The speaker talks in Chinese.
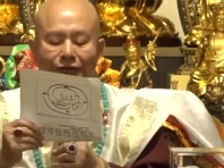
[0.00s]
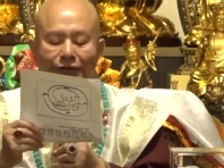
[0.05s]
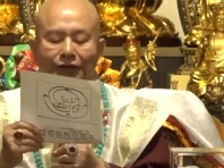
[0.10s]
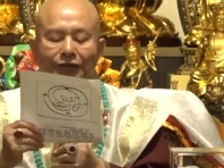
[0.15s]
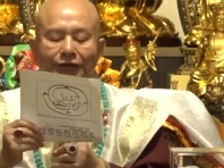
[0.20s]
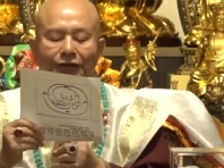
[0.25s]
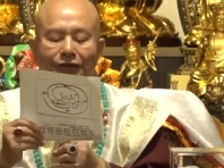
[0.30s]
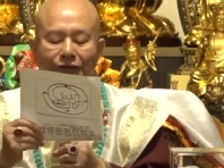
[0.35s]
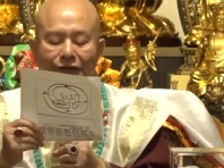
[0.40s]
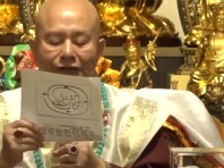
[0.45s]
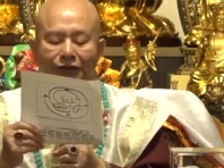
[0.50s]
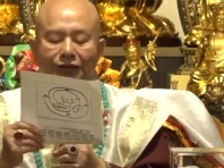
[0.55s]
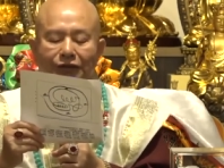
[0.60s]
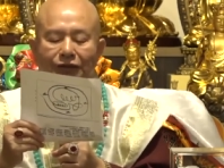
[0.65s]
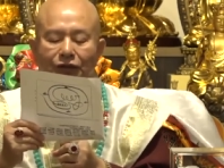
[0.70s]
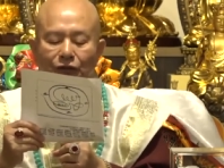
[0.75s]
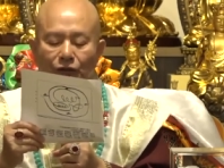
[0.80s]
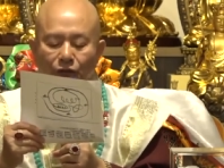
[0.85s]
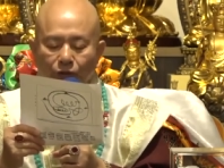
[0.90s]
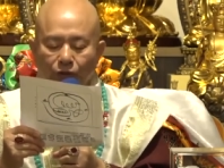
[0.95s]
急
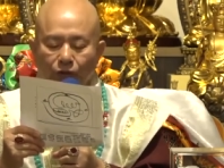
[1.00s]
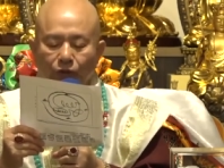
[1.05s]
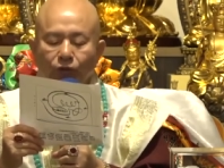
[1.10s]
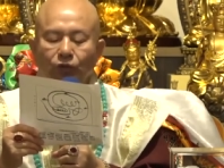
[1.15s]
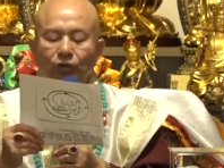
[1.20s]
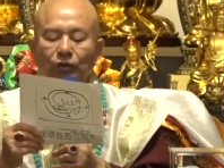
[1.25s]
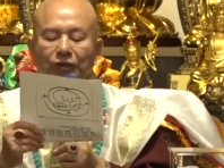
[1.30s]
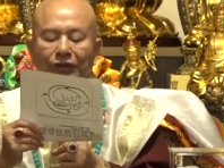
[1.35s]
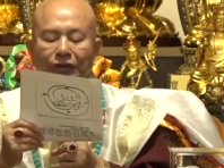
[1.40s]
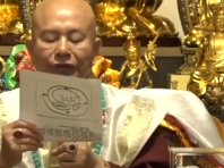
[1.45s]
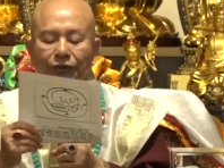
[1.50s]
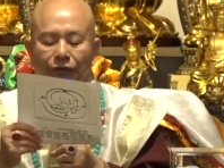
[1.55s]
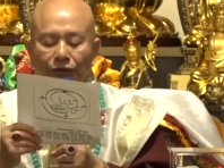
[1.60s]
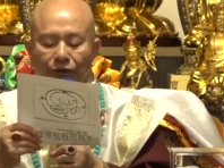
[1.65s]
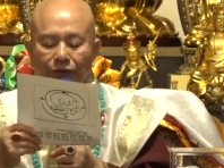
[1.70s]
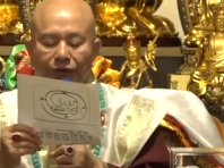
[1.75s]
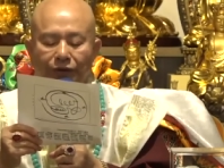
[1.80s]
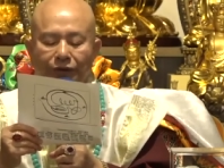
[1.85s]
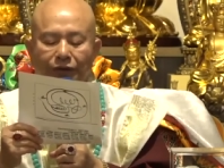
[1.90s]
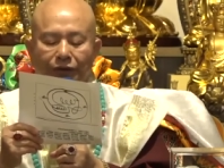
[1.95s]
急如
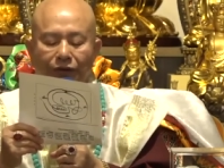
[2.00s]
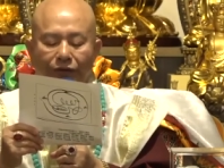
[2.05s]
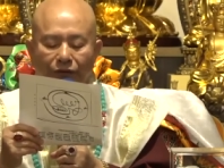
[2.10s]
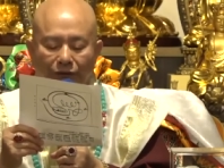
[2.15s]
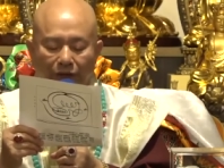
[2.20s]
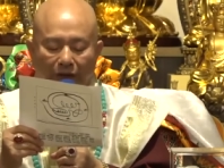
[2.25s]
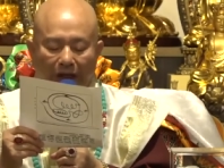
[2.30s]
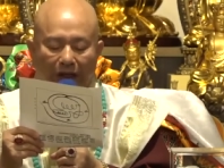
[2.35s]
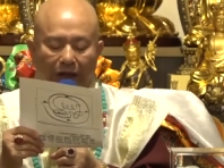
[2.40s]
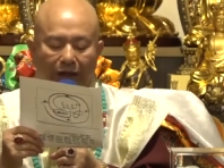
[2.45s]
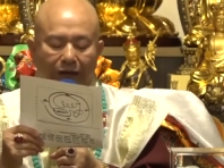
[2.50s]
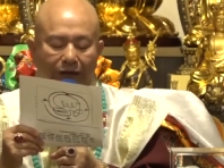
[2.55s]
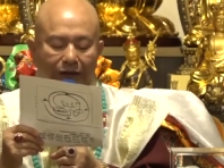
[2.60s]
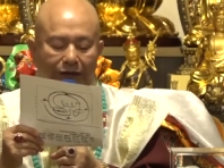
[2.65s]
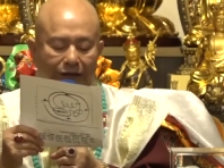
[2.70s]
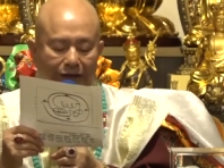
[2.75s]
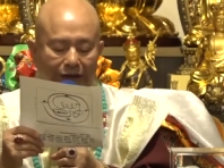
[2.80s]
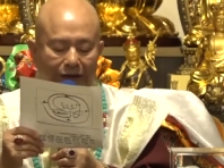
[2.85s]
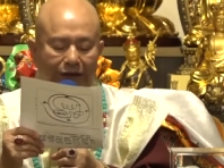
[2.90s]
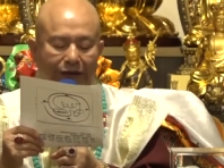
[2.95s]
预
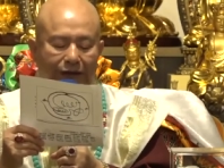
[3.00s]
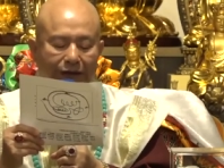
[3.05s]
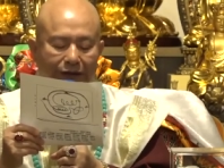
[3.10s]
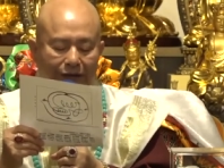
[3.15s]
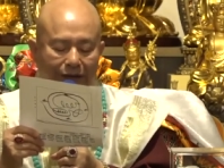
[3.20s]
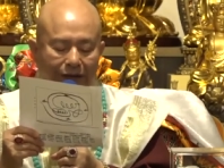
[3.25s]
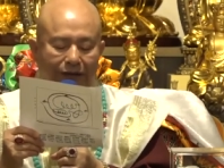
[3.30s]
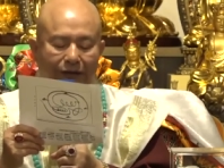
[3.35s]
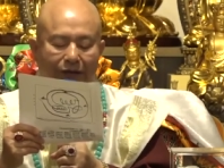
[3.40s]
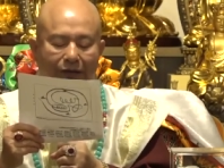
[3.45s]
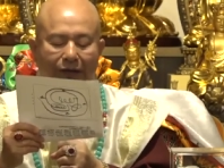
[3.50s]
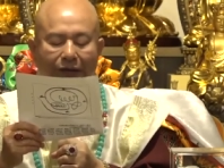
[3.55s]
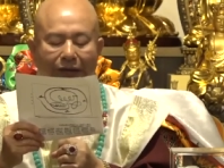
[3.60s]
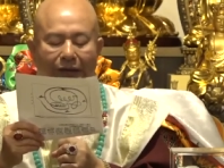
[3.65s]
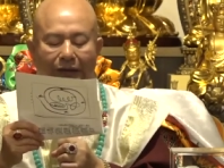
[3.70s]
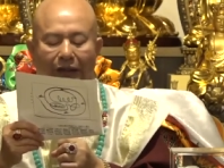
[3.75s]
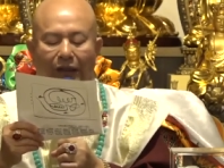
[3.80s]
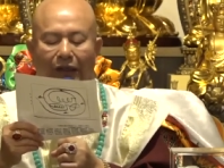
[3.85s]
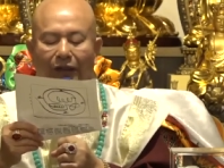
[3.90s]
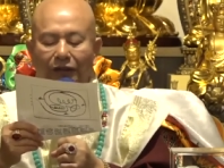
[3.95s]
防立令，
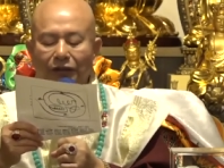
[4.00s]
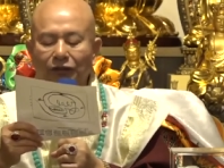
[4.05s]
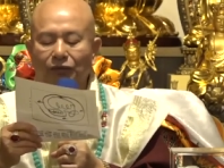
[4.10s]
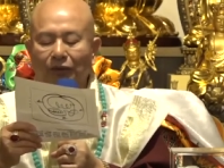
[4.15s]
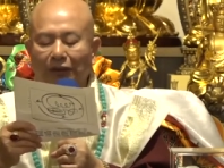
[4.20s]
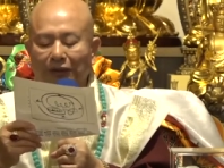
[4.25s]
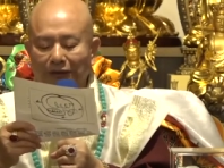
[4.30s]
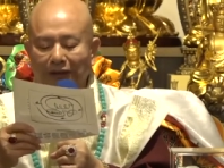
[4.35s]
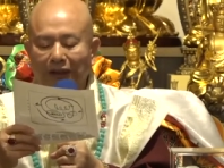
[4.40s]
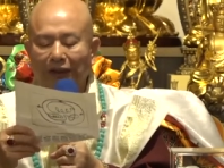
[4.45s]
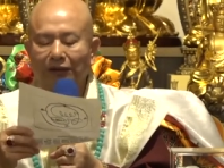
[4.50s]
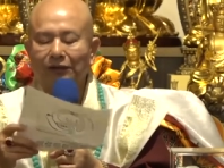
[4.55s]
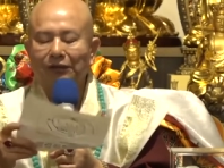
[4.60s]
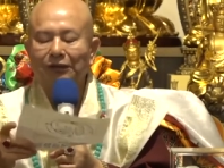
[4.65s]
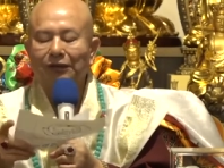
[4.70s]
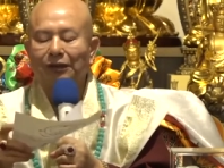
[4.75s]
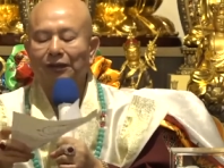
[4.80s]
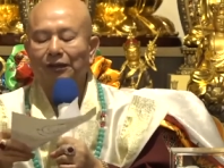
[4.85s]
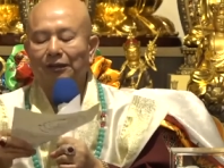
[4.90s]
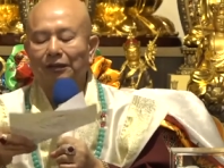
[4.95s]
啊，玉皇大
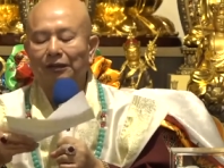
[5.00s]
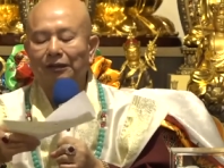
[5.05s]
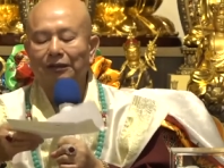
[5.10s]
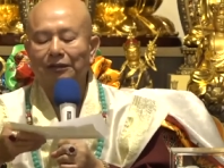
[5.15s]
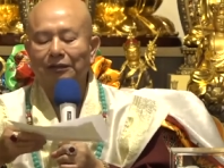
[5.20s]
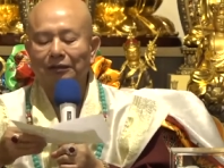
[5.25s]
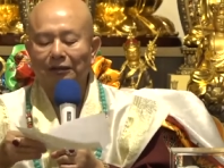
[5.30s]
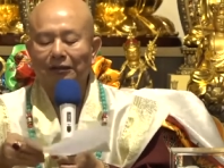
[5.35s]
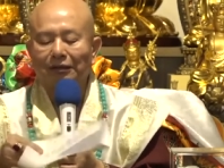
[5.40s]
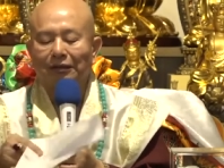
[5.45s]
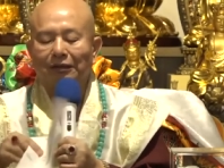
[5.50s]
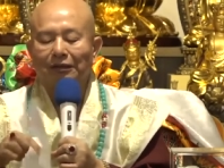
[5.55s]
帝也可以。